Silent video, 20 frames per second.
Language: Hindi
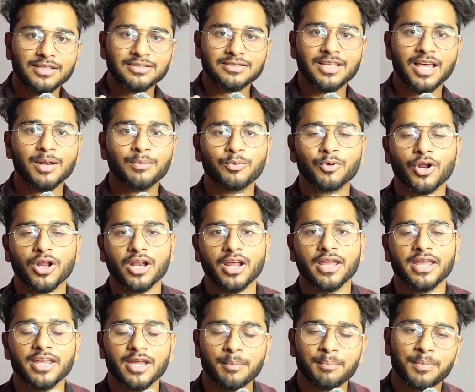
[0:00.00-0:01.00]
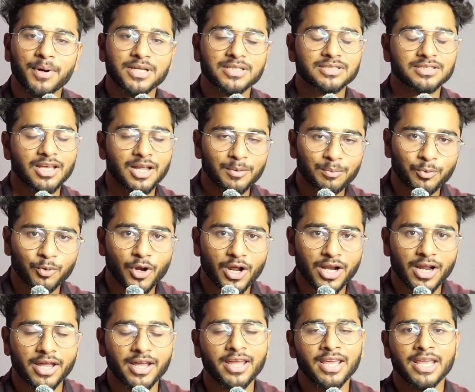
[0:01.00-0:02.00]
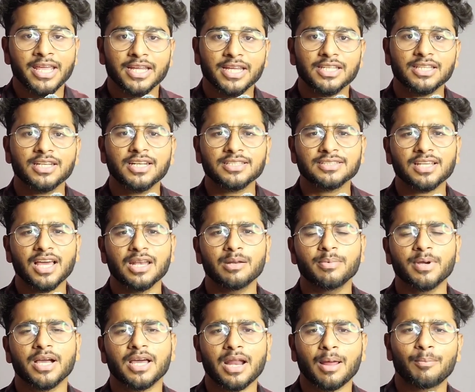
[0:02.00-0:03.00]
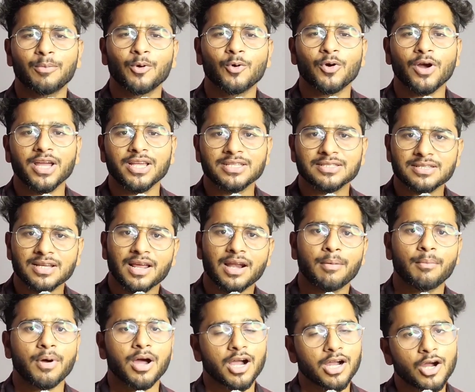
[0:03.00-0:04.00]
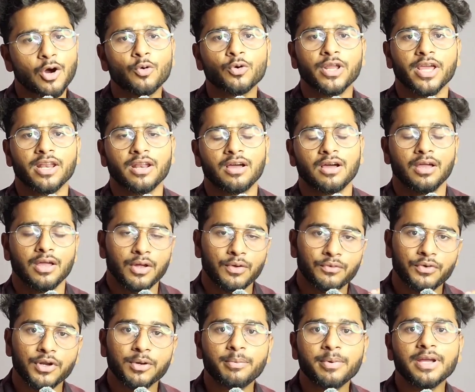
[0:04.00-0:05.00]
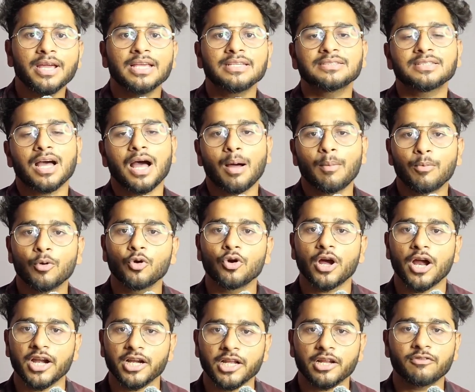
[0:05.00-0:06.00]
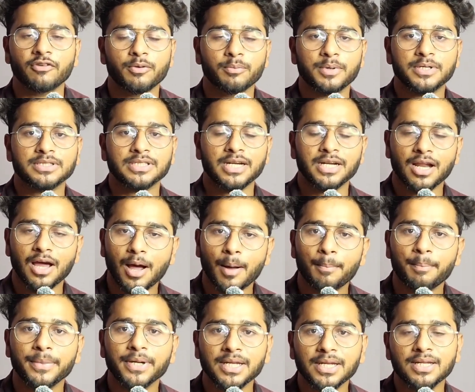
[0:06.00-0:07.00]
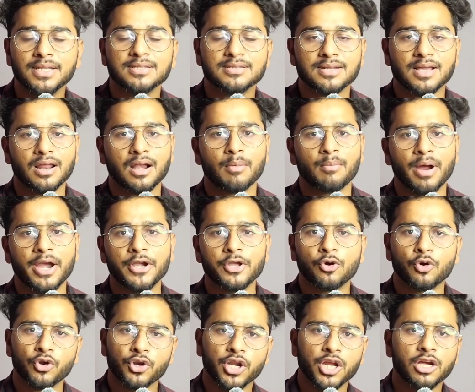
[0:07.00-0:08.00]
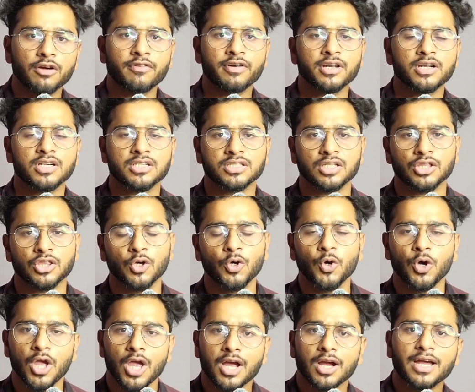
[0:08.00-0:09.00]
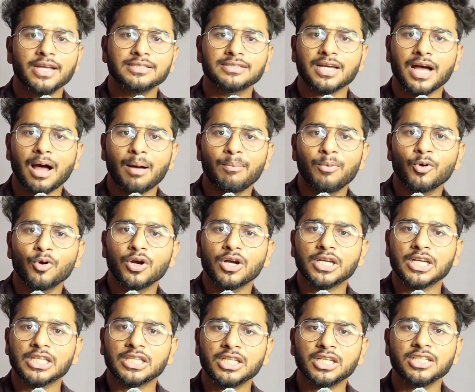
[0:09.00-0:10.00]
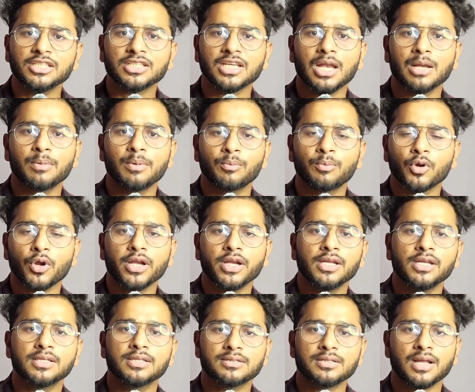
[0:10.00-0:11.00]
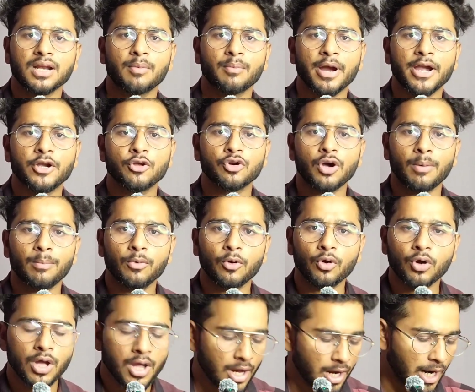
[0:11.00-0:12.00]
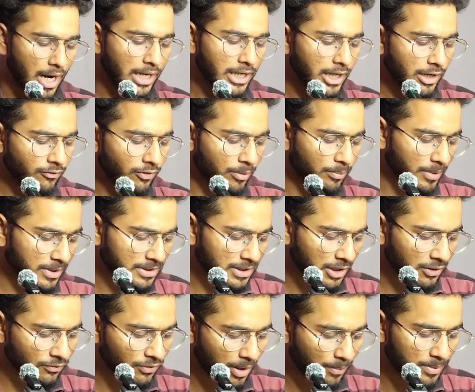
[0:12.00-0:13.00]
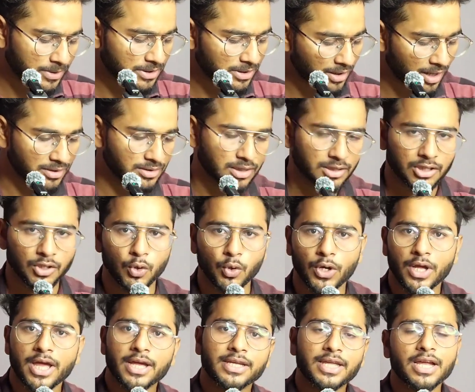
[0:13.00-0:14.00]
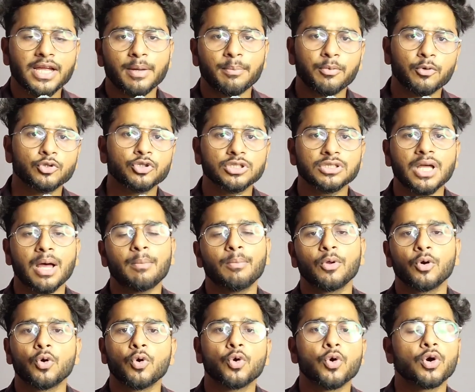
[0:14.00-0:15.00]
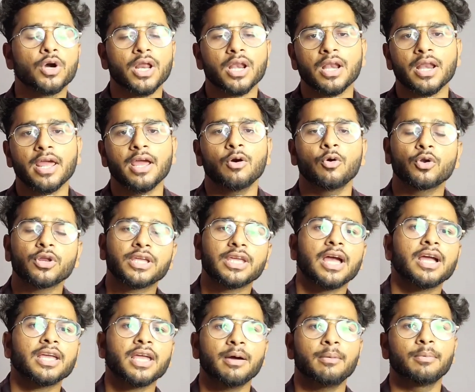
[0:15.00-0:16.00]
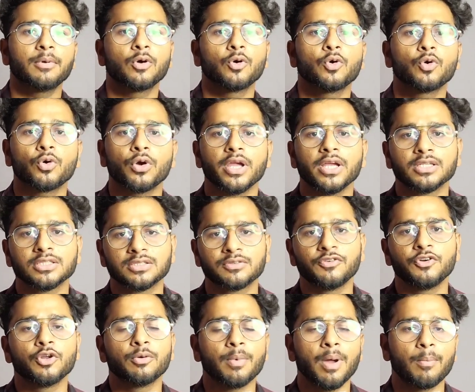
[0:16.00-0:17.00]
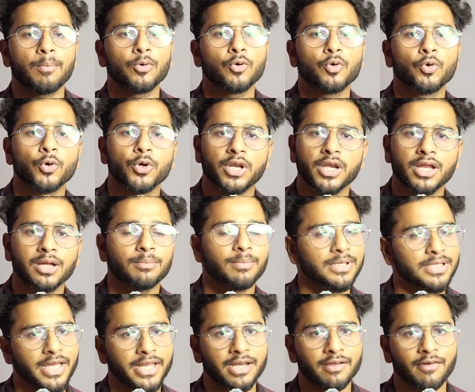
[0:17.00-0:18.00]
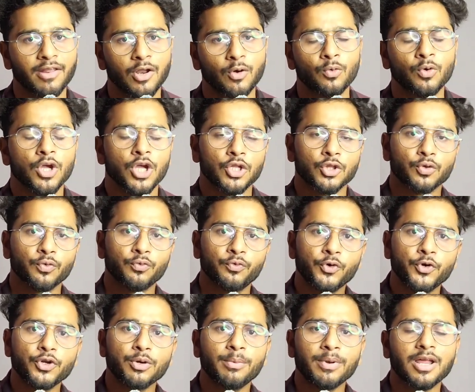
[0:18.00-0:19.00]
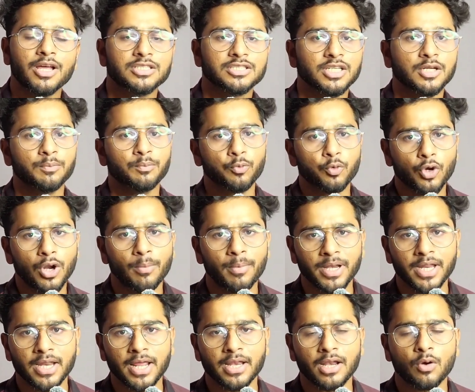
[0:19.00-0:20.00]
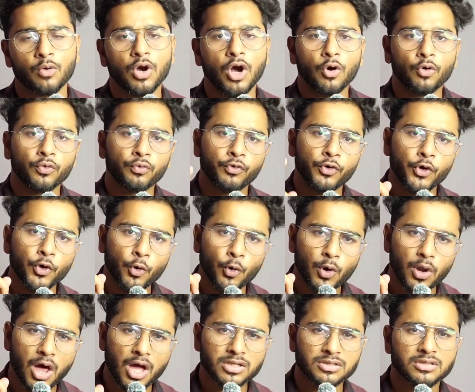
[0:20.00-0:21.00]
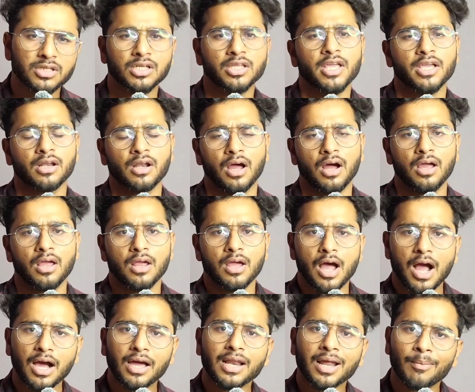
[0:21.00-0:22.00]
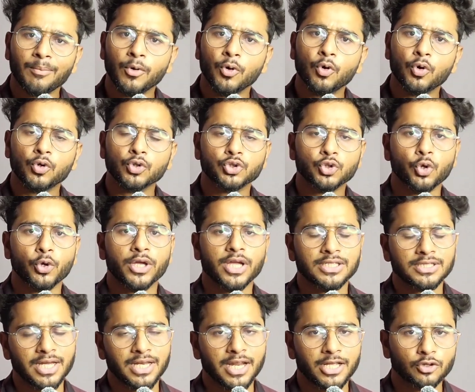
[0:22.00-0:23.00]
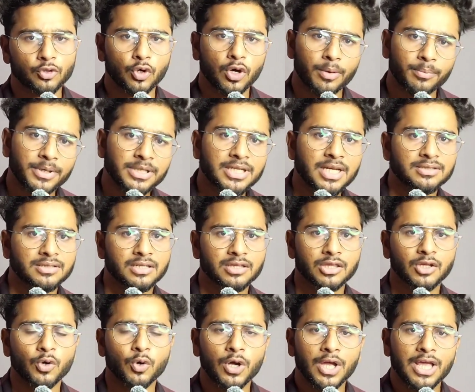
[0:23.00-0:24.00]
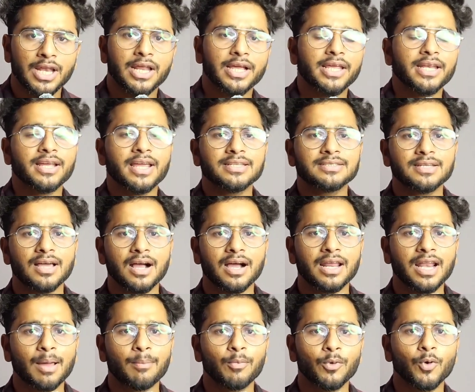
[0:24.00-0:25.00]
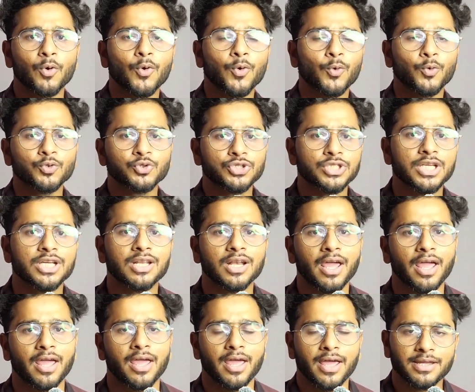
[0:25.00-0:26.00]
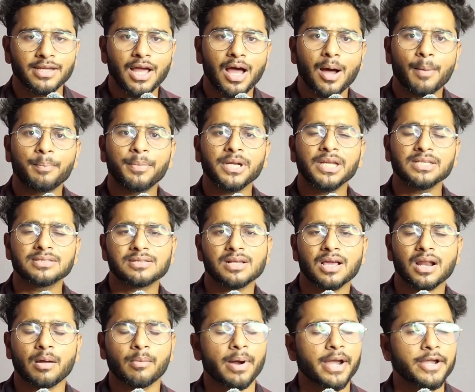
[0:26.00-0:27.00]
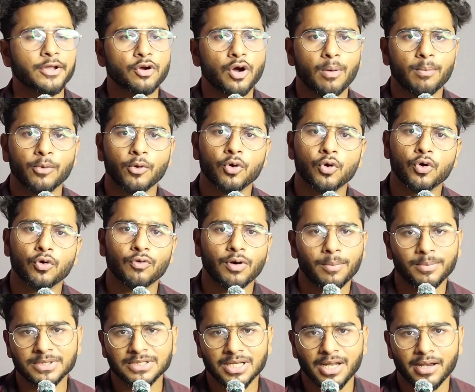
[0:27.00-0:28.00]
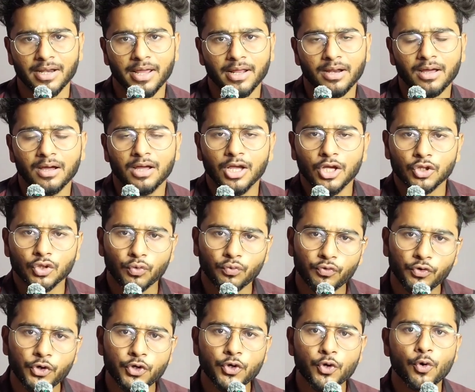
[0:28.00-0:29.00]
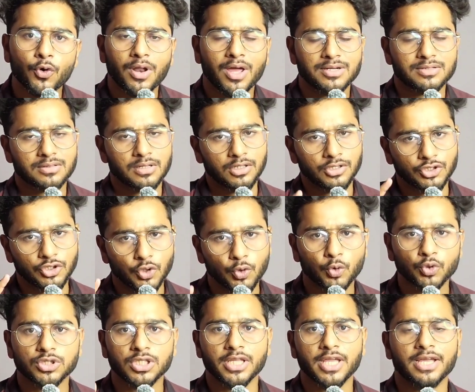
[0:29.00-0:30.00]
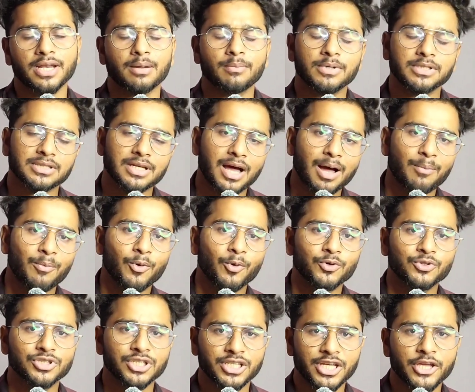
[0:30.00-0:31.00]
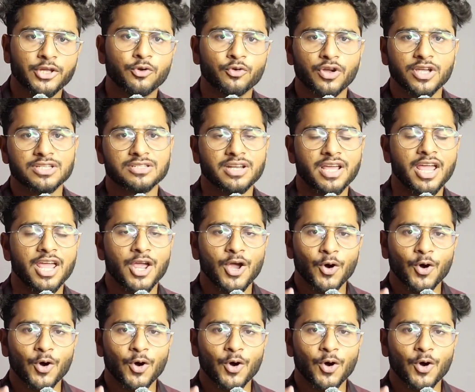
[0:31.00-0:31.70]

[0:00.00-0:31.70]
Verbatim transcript: दस साल पुराना है या पांच साल पुराना है कितने साल भी अगर आप लोगों का इंस्टाग्राम अकाउंट है ना फिर भी गाइज आप लोग हंड्रेड परसेंट अपनी इंस्टाग्राम आईडी को रिकवर कर सकते हो गाइज आप लोग कितने साल भी पुरानी इंस्टाग्राम आईडी को आप लोग हंड्रेड परसेंट वापस ला सकते हो क्या क्या प्रोसेस आप लोगों को करना है और क्या क्या आप लोगों को इस वीडियो में आप लोगों को ट्रिक बताने वाला हूँ तो वीडियो में लास्ट तक पूरा बने रहना होगा और वीडियो को लास्ट तक देखना अगर आप लोगों को छोड़ के जाना है तो अभी जा सकते हो लेकिन गाइज अगर आप लोगों को कुछ सीखना है या अपनी इंस्टाग्राम आईडी को आप लोगों को वापस लाना है ना तो वीडियो को लास्ट तक जरूर से देखना बस आप लोगों से यही रिक्वेस्ट है